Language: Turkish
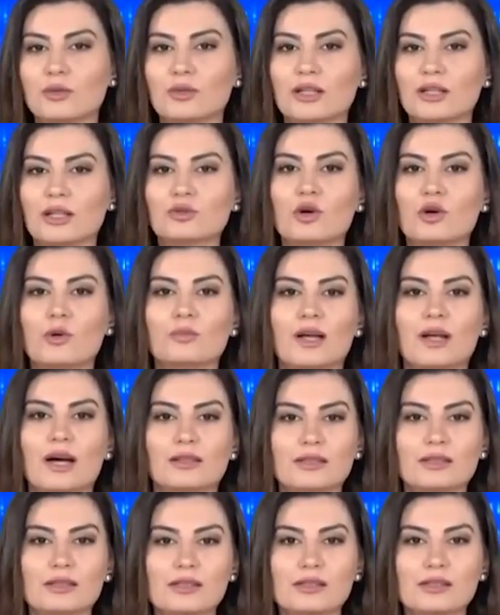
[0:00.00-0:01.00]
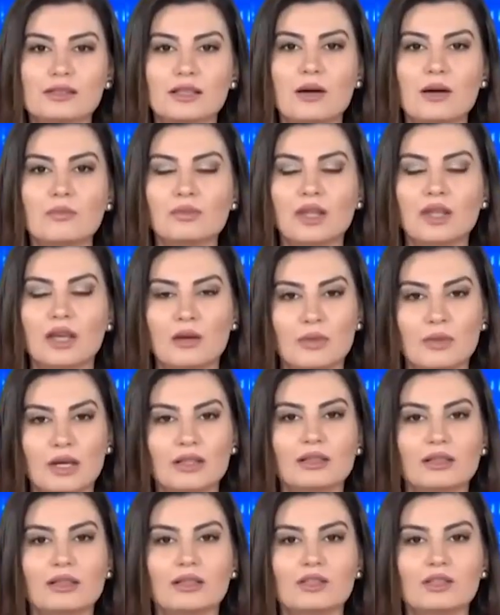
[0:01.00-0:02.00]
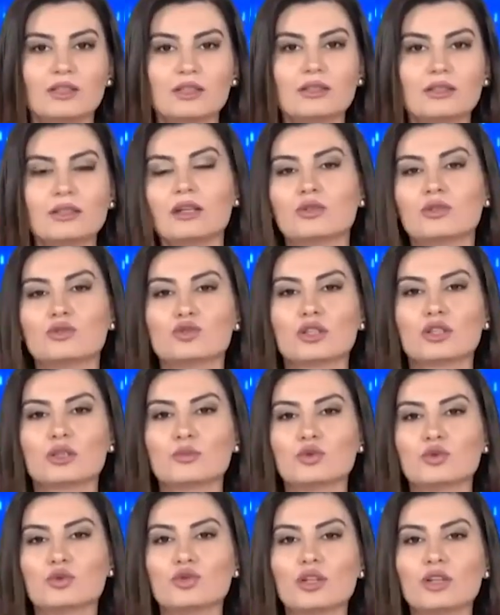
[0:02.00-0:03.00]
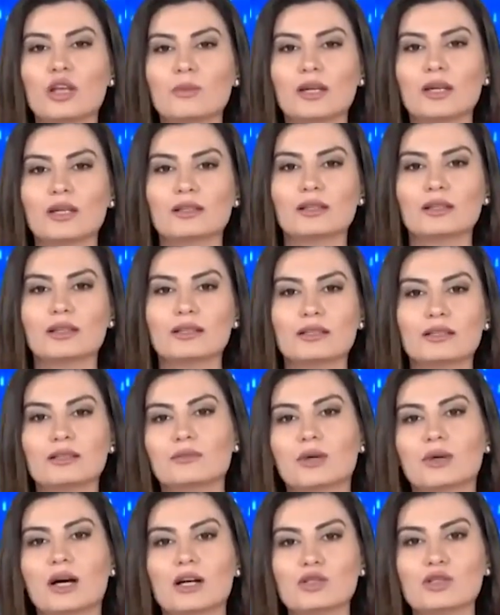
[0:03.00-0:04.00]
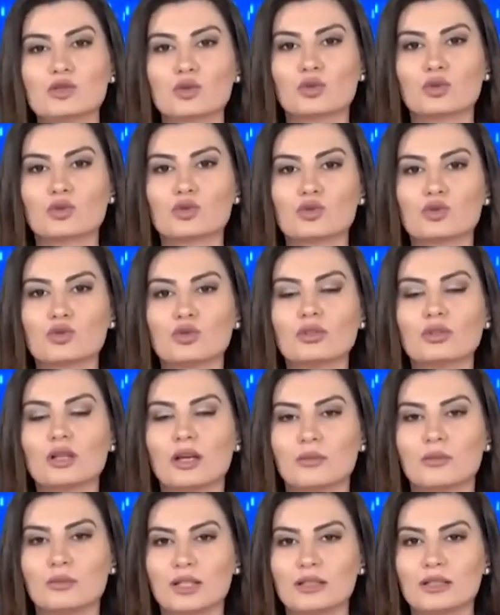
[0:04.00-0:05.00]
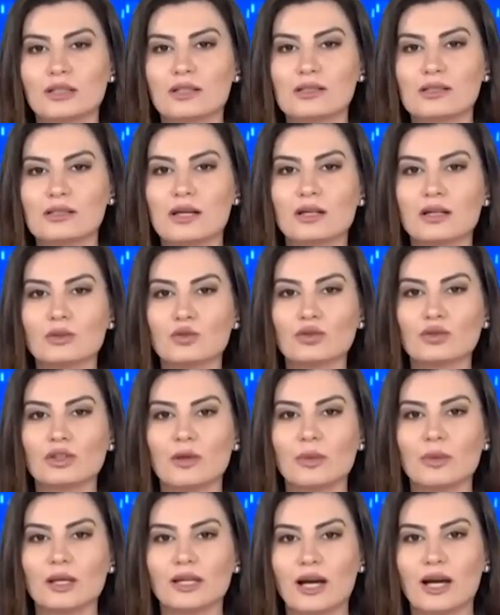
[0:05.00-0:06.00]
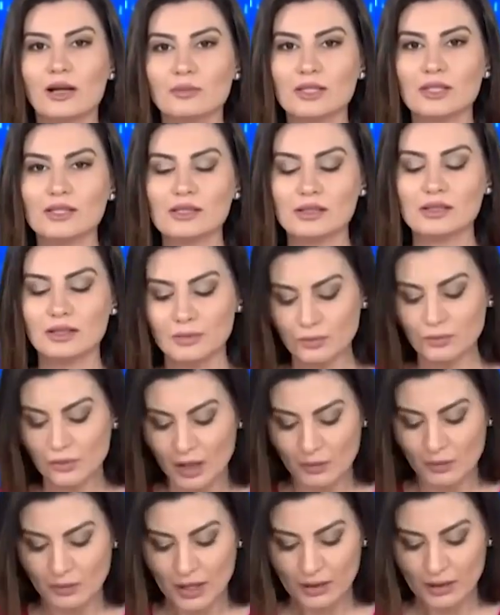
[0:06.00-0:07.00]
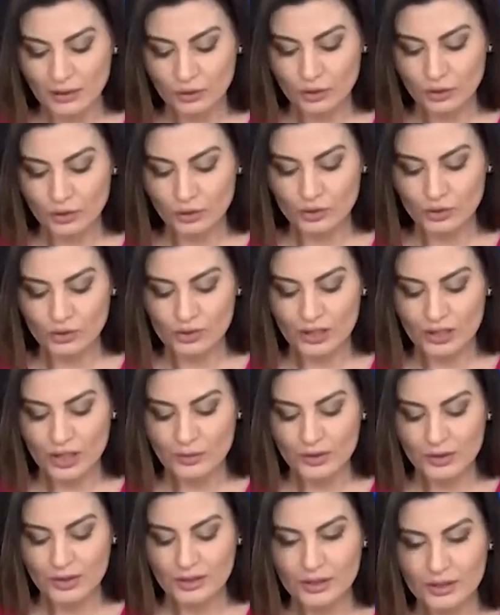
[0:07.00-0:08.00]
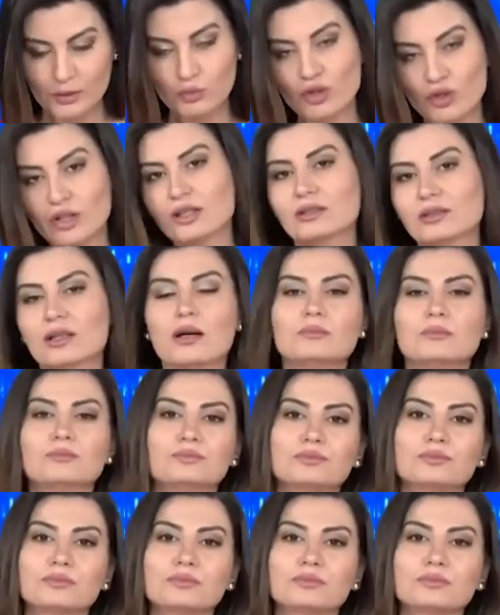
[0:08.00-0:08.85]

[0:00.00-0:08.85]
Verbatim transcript: kabine toplantısında emekliler için çünkü bugün emeklilerin maaş konusunun bir kez daha gündeme gelmesini bekliyoruz diyebiliriz. Bu arada